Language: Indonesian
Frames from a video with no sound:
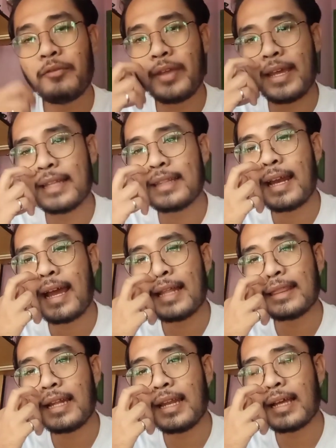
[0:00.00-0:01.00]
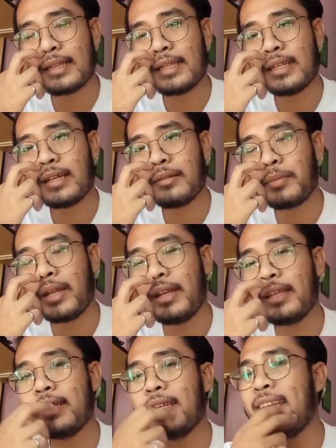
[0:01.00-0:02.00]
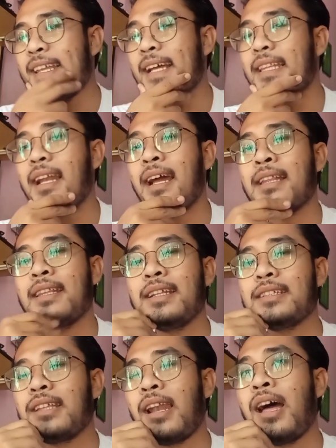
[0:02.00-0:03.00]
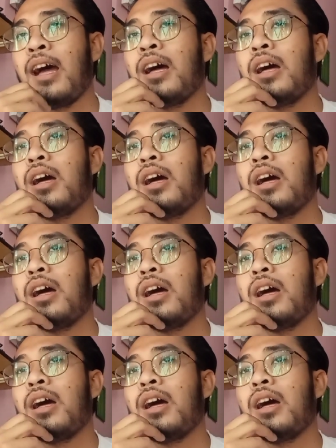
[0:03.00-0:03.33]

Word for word: efek gatal-gatal ya katanya badannya jadi gatal-gatal setelah